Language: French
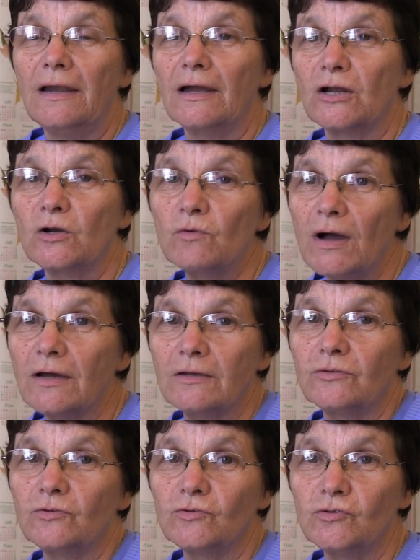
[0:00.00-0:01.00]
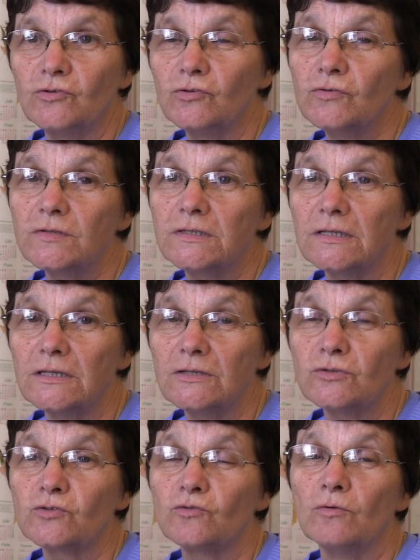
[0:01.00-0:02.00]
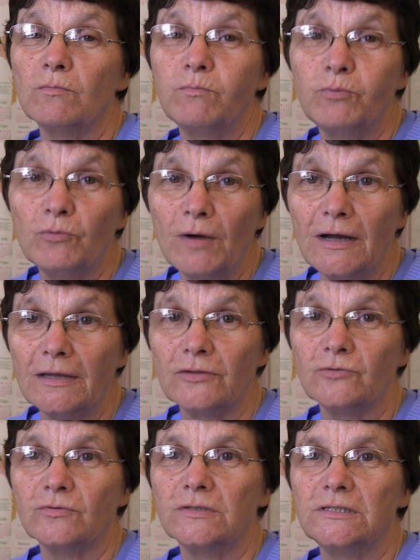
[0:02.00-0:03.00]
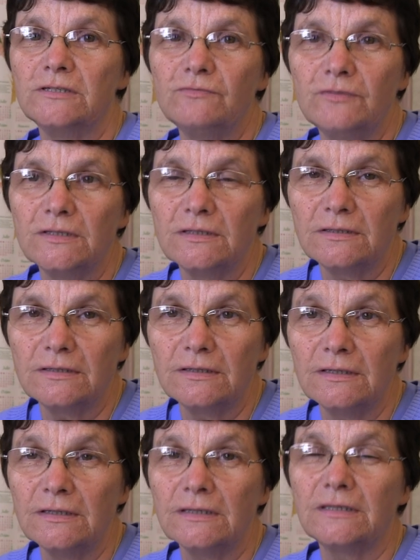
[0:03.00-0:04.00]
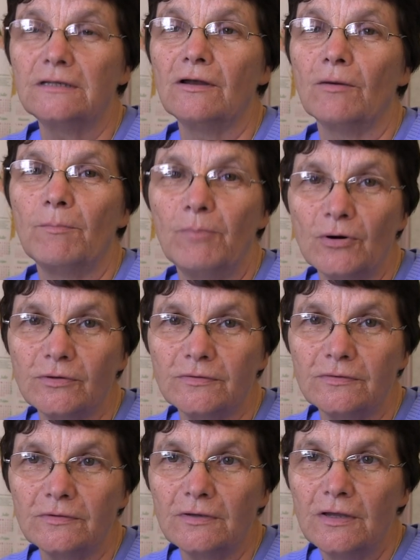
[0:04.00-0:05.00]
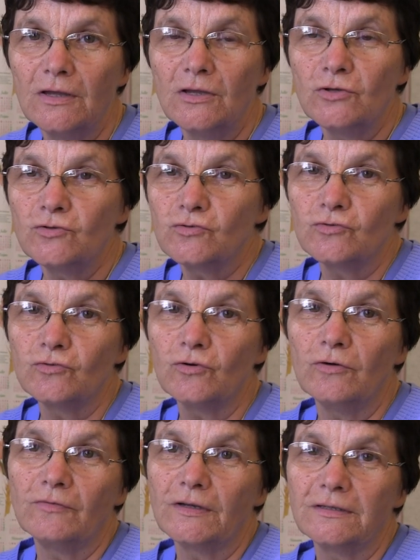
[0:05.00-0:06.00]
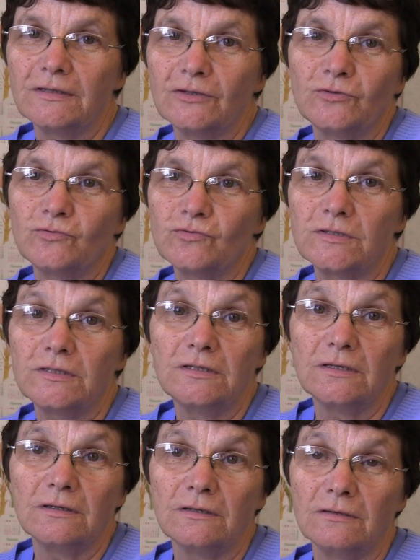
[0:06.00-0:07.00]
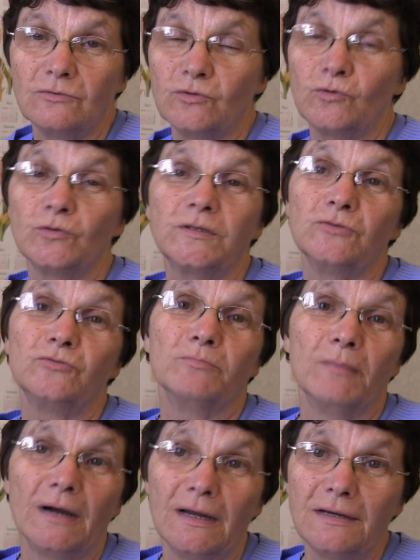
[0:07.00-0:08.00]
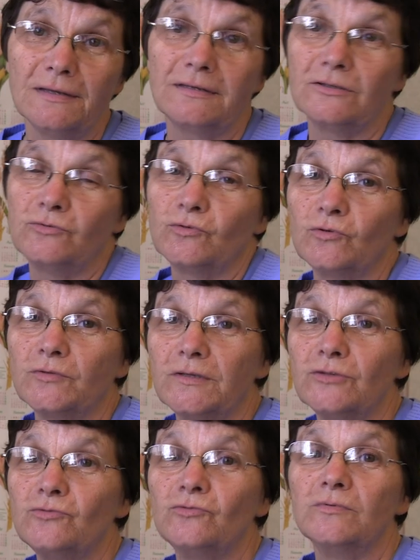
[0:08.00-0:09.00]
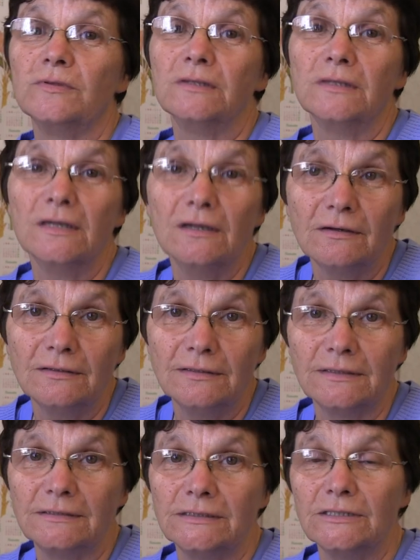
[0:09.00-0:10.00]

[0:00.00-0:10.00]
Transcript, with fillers: La gloire de Dieu, c'est son poids de divinité qu'il emporte sur, on va dire, tout ce qui est du côté du mal et qui est du côté du néant.